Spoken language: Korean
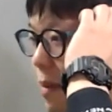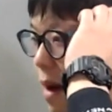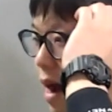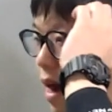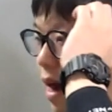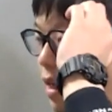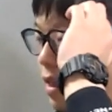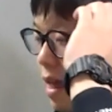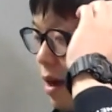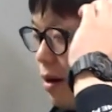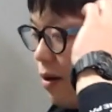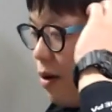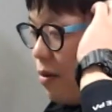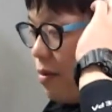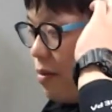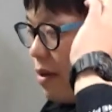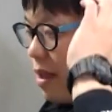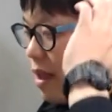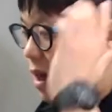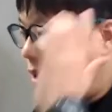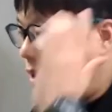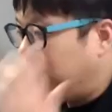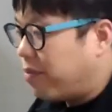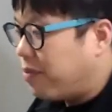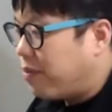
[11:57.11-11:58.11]
막아낸
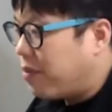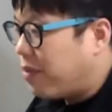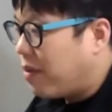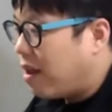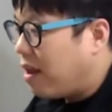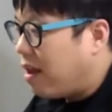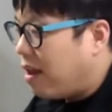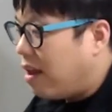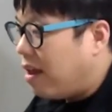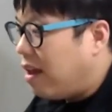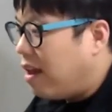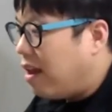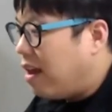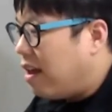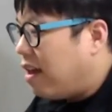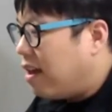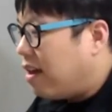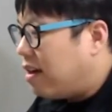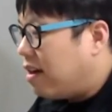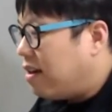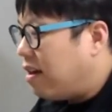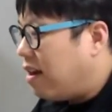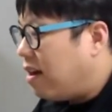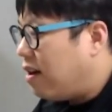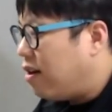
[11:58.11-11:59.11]
겁니다.
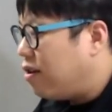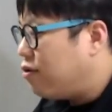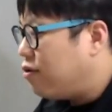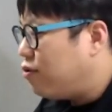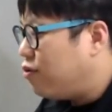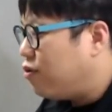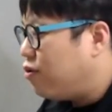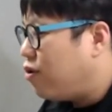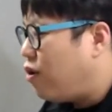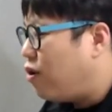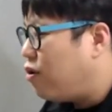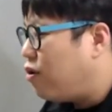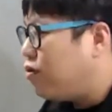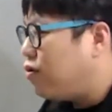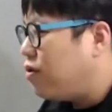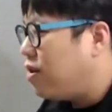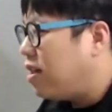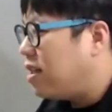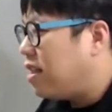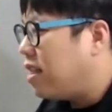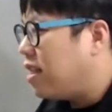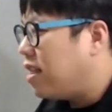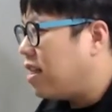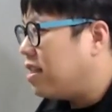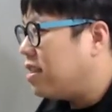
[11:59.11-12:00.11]
그래가지고 영국이
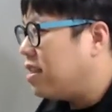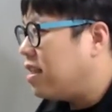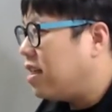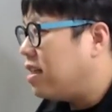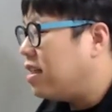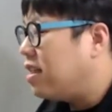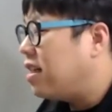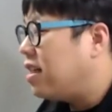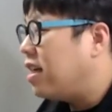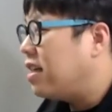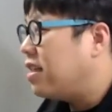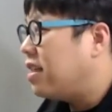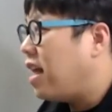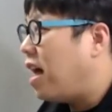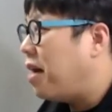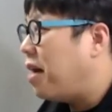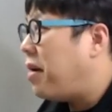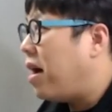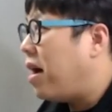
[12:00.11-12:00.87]
이때 당시에 끝까지 다